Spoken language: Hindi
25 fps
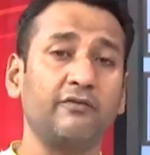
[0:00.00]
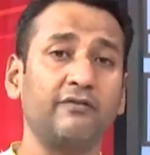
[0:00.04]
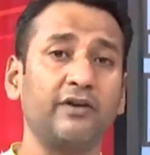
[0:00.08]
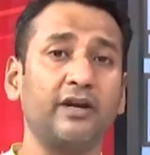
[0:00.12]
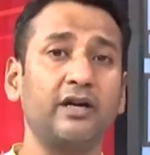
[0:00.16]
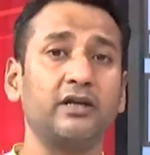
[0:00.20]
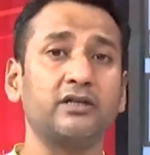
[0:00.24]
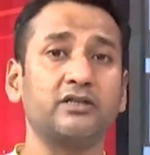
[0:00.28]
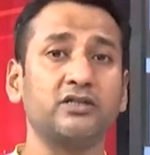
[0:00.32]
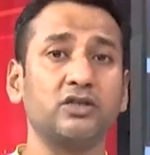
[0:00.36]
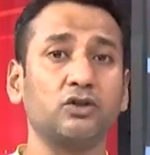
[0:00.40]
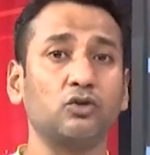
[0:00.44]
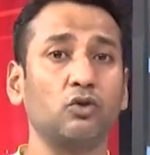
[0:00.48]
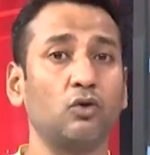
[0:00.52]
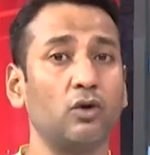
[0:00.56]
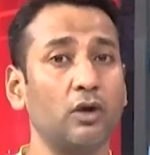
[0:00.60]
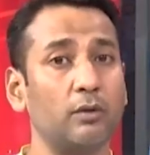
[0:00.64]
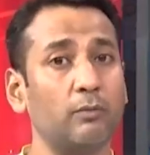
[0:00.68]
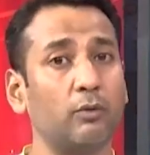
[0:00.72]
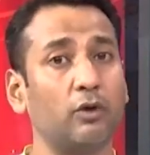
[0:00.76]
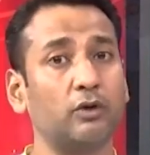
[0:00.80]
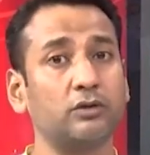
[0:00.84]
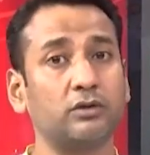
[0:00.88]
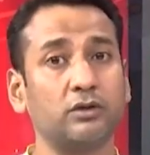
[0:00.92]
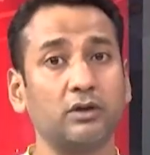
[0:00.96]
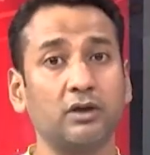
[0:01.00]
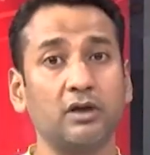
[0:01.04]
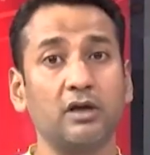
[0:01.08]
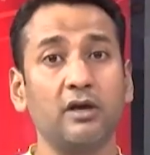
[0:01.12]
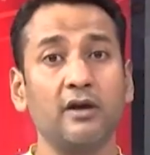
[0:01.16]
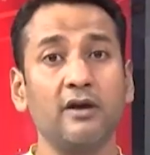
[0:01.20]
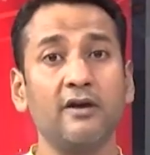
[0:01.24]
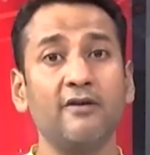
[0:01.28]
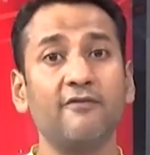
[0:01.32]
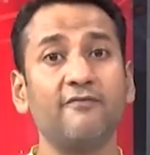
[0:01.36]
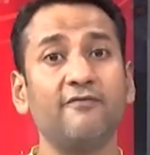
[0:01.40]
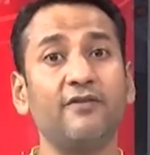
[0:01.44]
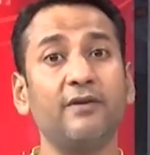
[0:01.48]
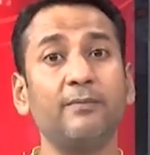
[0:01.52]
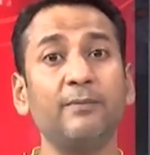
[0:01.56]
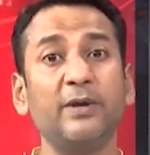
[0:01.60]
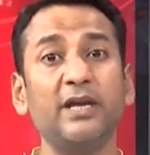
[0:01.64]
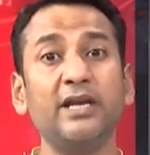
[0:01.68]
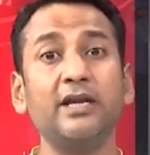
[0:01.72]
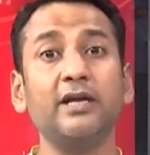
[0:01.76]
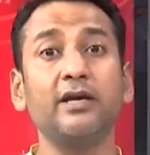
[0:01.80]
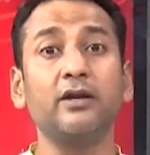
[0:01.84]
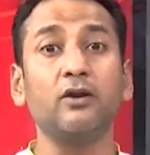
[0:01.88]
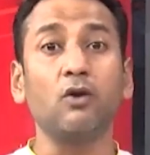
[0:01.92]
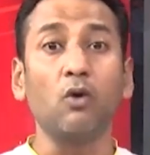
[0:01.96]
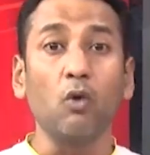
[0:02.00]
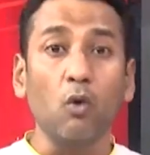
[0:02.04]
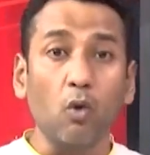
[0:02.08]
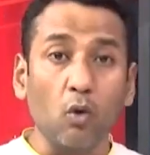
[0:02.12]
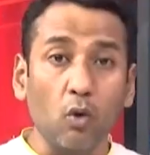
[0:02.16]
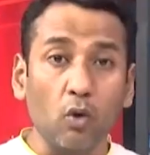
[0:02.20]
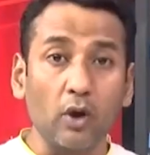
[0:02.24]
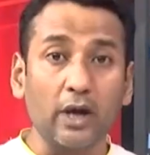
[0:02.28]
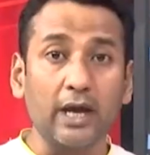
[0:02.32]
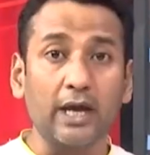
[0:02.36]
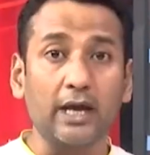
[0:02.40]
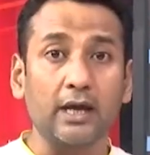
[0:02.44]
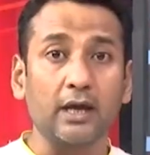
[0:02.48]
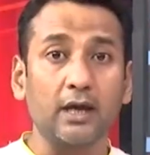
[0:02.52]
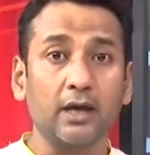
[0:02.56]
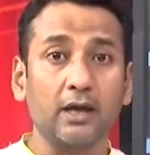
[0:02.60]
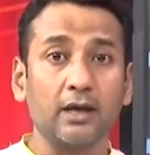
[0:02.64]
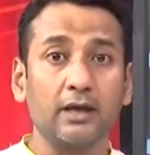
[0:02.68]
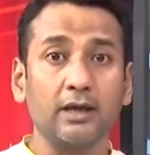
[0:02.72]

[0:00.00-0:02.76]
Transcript: विकेट से थोड़े बहुत फेमिलियर होंगे